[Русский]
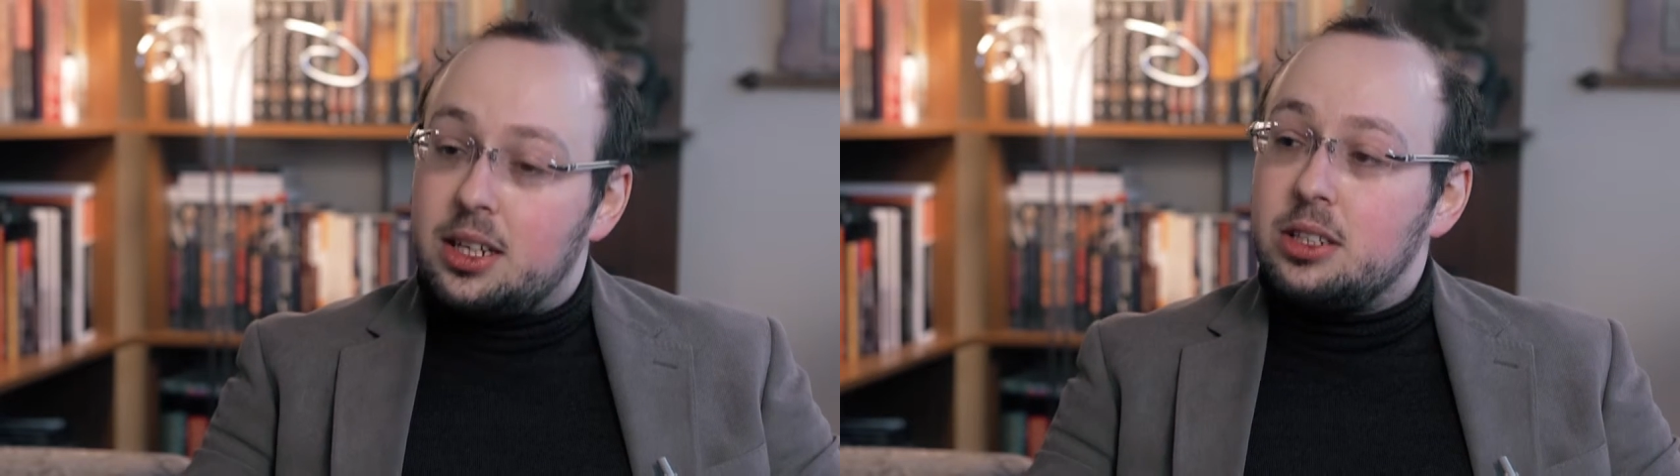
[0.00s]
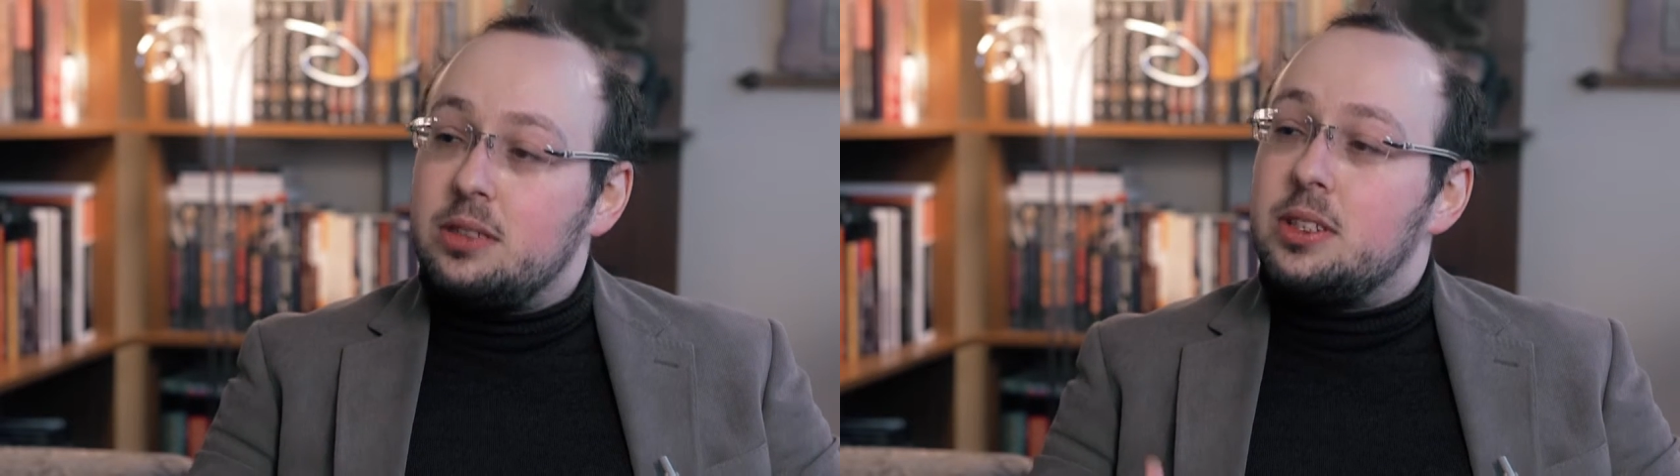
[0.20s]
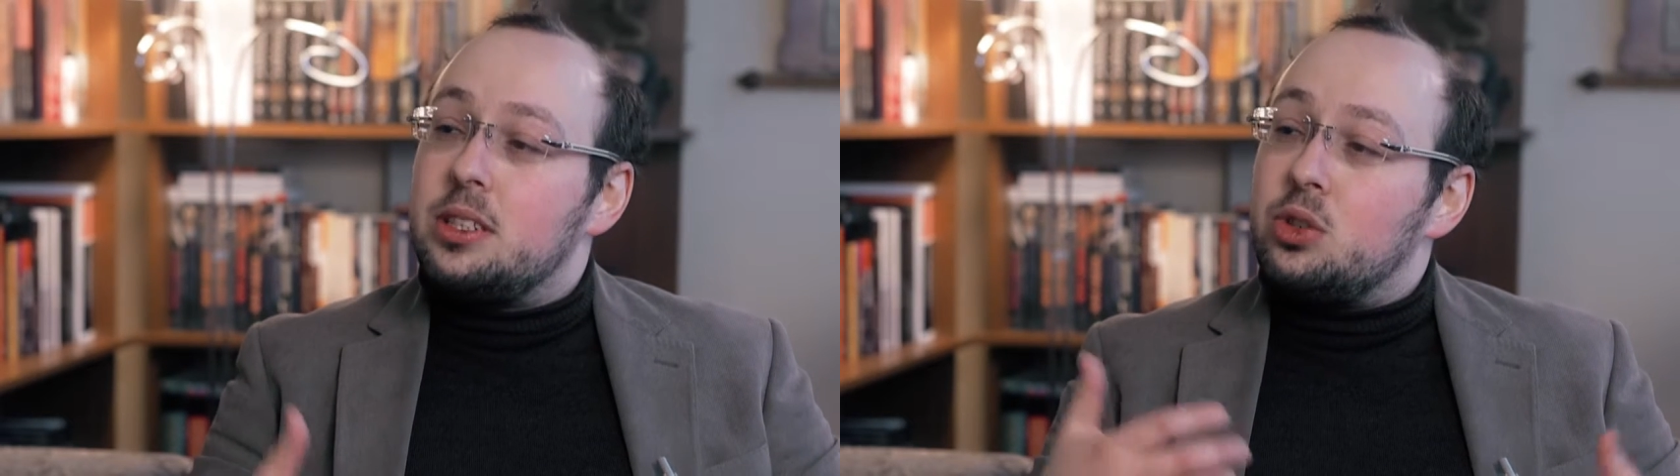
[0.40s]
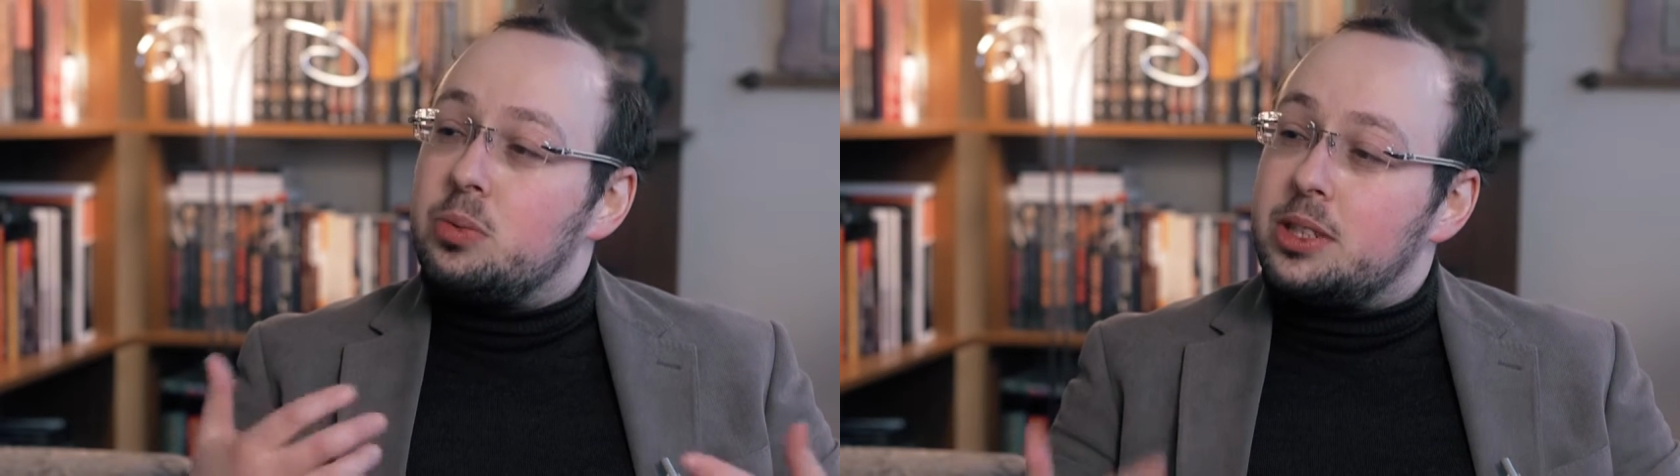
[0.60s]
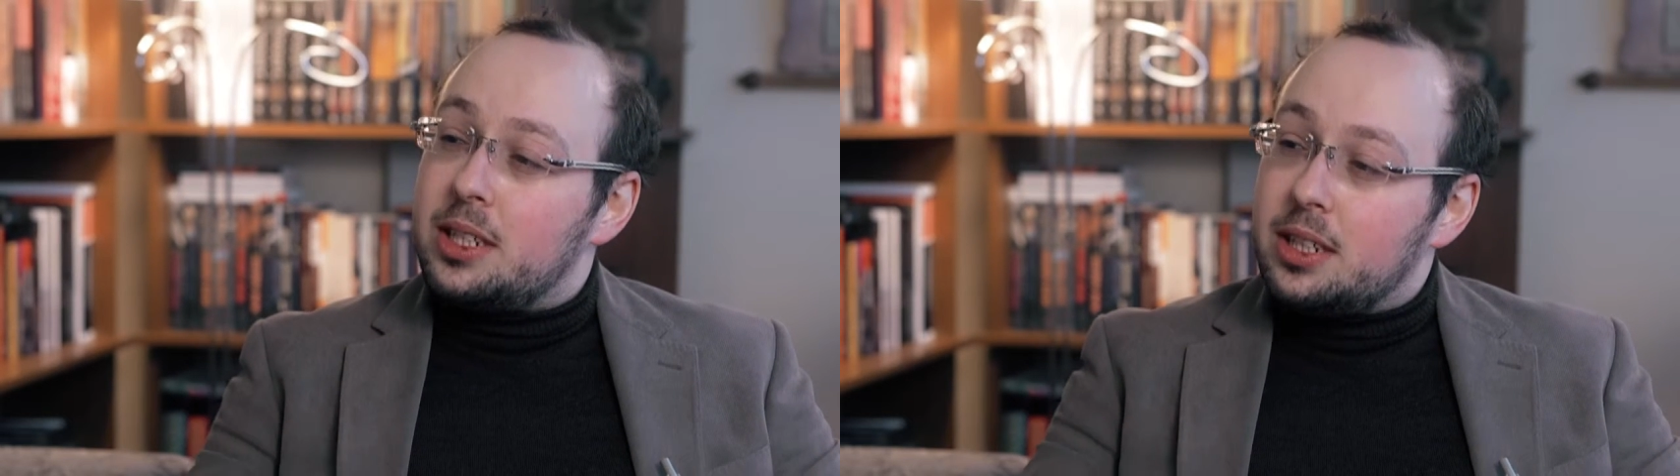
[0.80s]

сталкиваться с собственной